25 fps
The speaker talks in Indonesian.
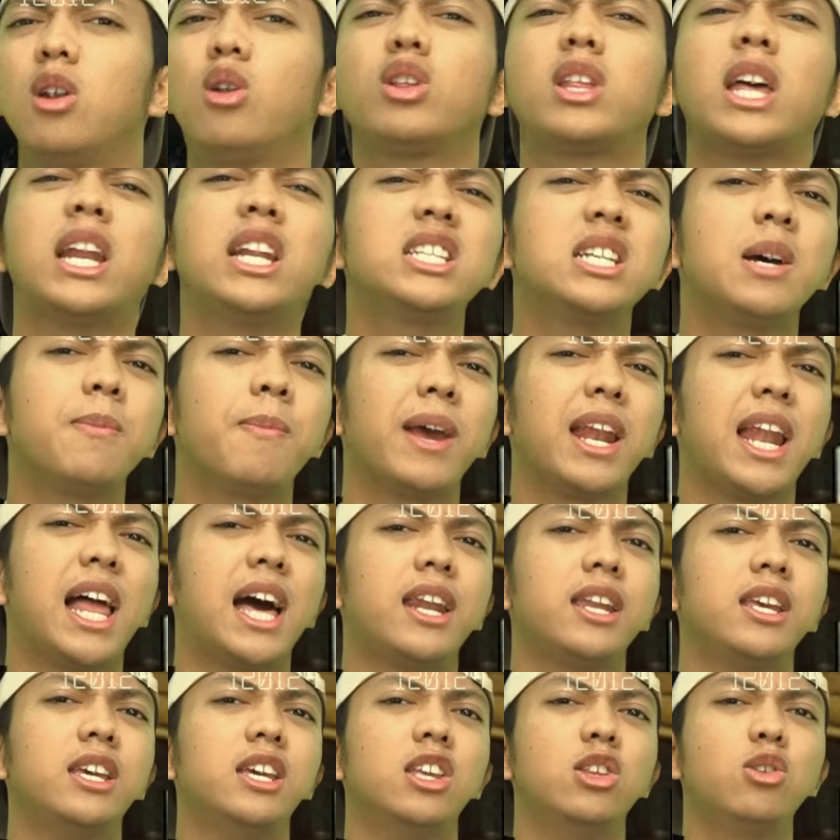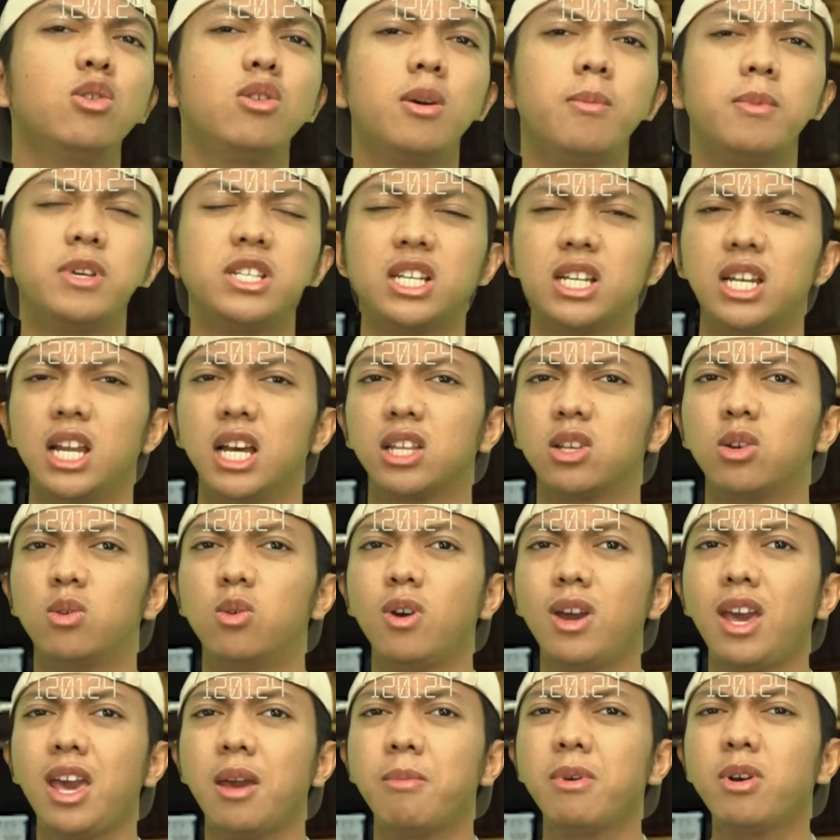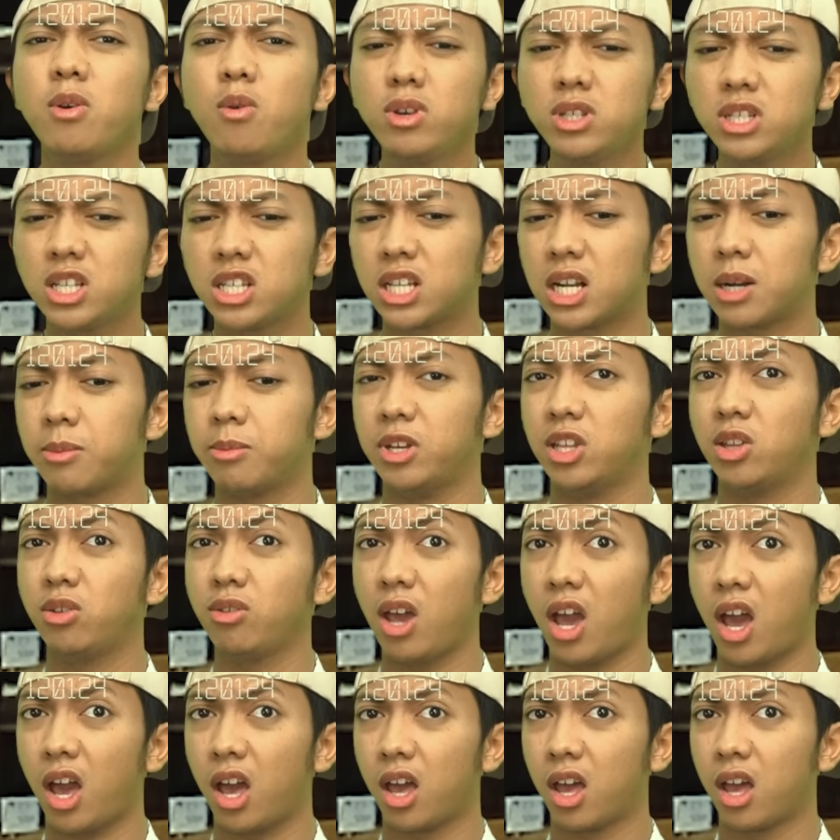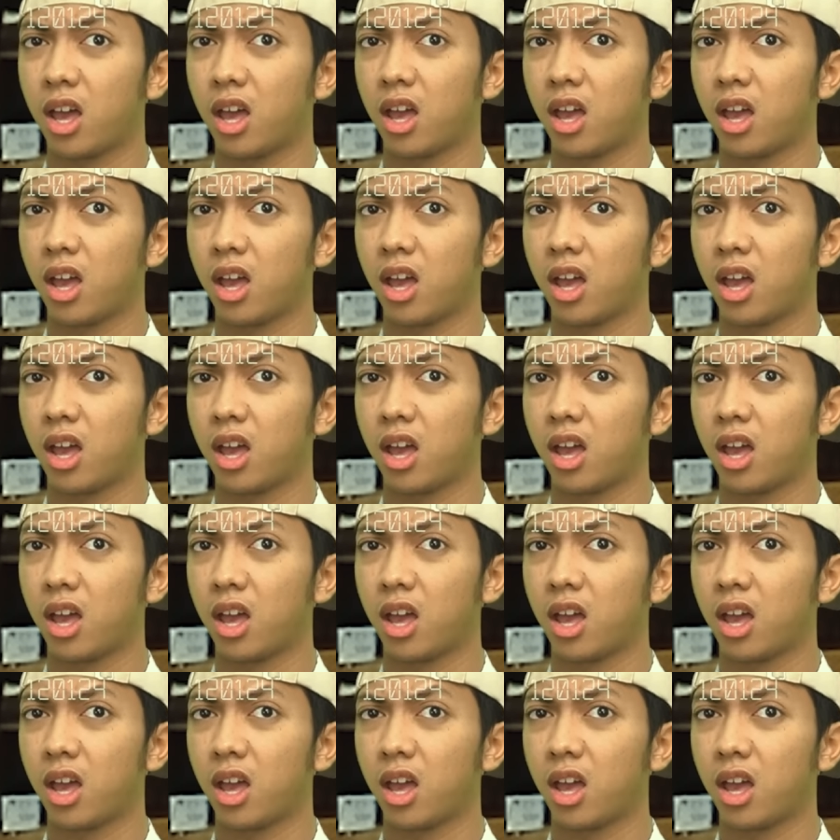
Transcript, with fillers: lo tadi sampai lari gitu habis ngeliat gue emang gue seserem itu ya